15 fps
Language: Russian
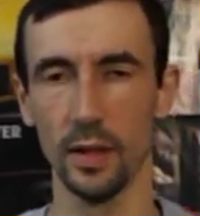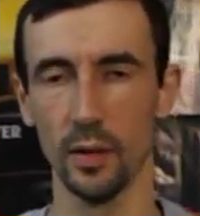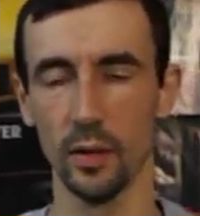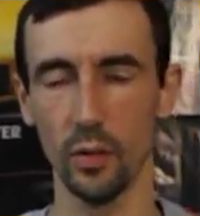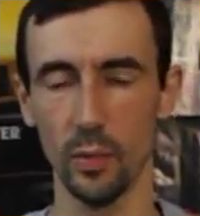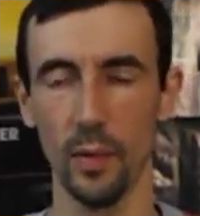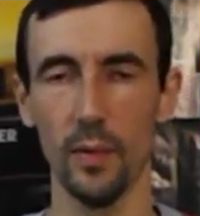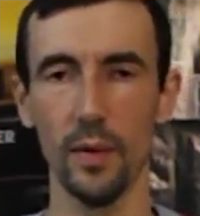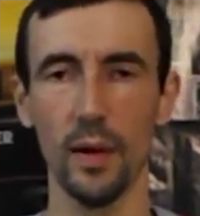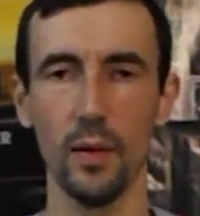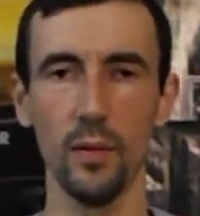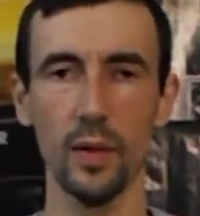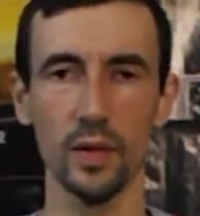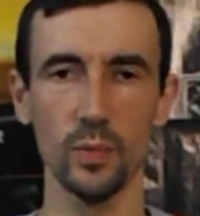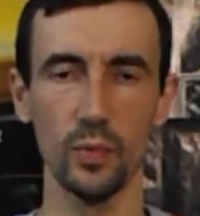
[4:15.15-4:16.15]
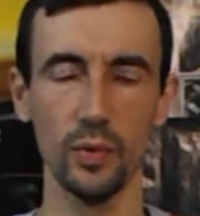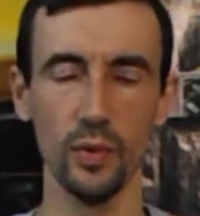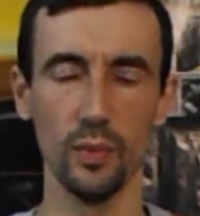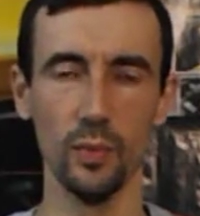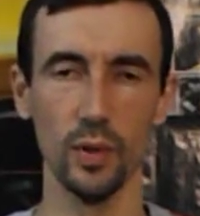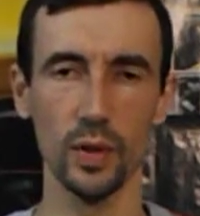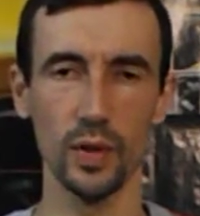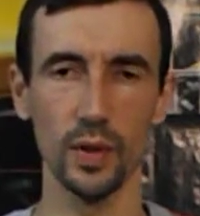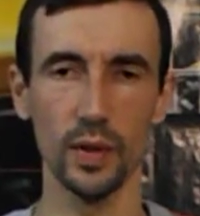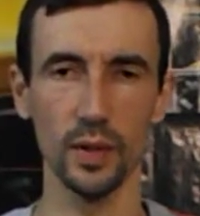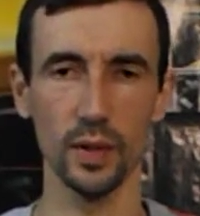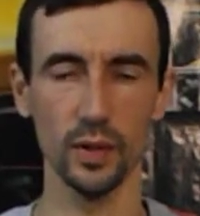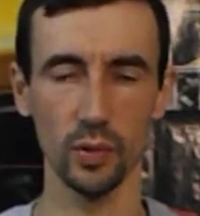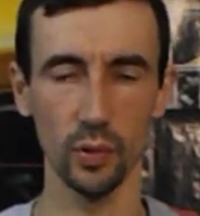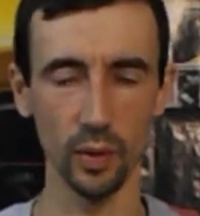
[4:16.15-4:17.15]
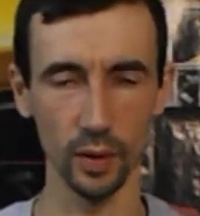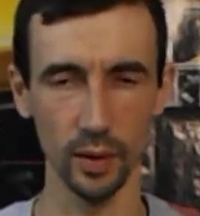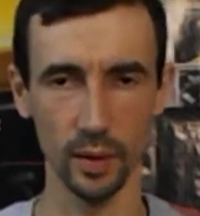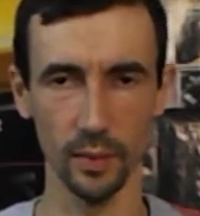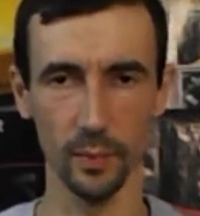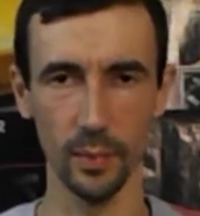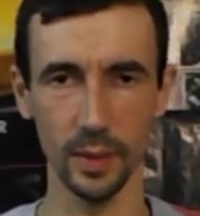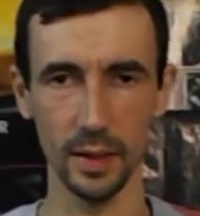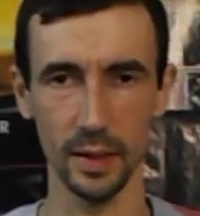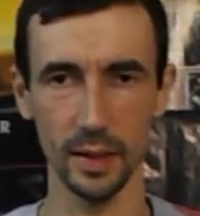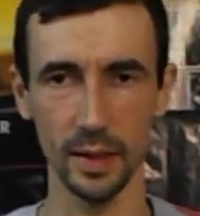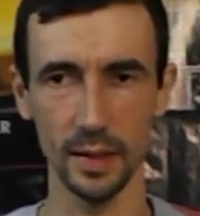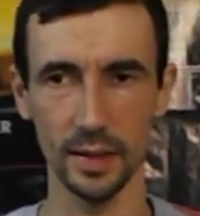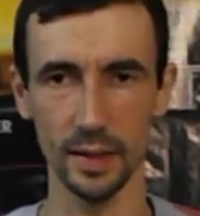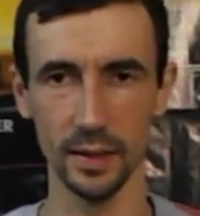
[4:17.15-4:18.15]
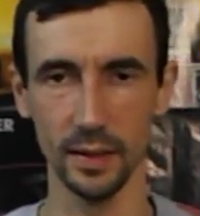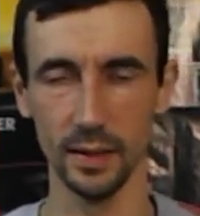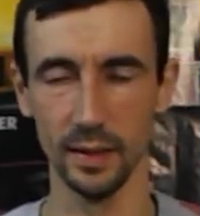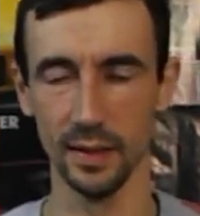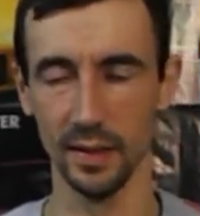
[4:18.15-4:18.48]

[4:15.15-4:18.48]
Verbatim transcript: грубо говоря, у вас будет больше расход по трассе.